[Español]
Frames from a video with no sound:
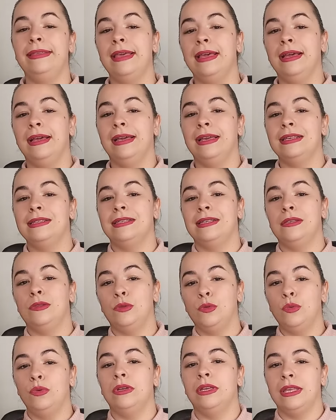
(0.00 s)
Y es que si
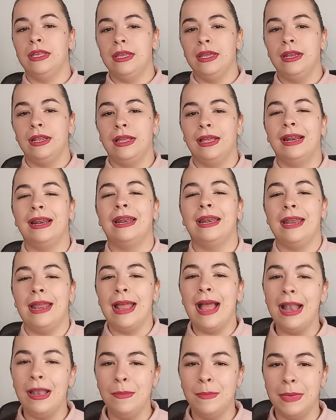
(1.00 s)
tú quieres
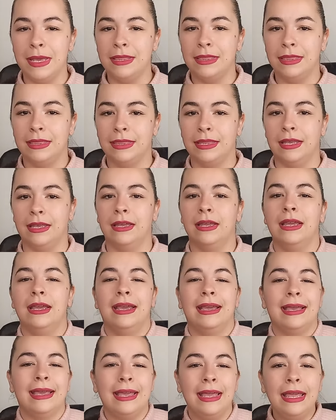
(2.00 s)
realmente
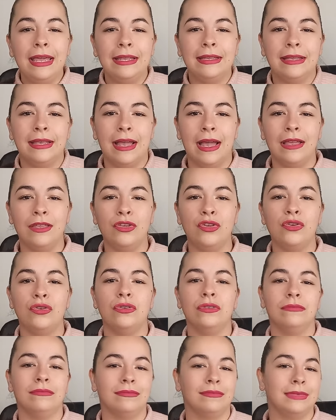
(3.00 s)
que este
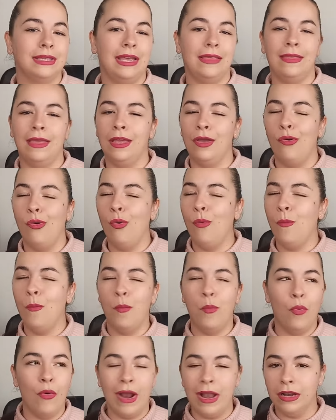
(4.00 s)
año te dé
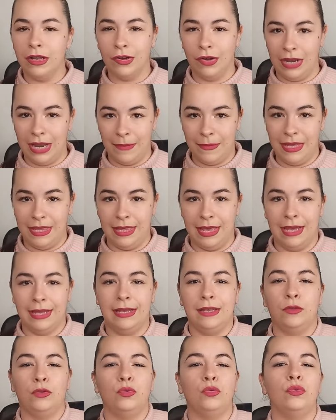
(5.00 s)
un vuelco la vida,
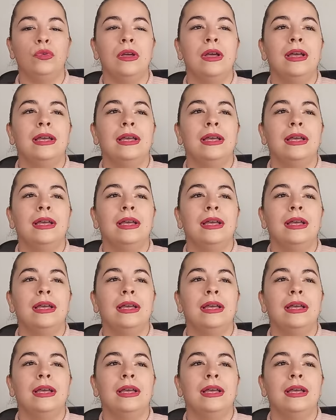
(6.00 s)
que tú